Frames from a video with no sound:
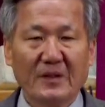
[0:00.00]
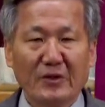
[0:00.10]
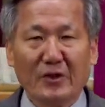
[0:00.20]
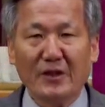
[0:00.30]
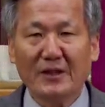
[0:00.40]

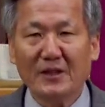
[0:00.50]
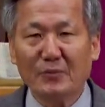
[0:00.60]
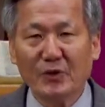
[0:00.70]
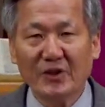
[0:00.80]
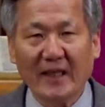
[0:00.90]
너희들이
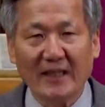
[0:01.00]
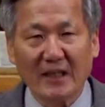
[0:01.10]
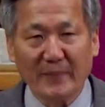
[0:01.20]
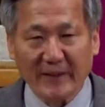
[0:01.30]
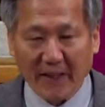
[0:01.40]
무슨
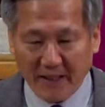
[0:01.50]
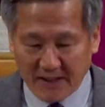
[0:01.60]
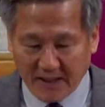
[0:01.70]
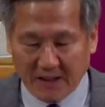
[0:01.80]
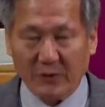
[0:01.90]
하나님의
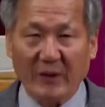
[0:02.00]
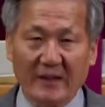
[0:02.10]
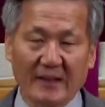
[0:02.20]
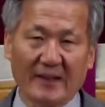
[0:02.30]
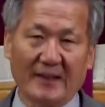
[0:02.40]
대리자라도
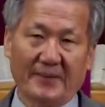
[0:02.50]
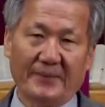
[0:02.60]
되는가?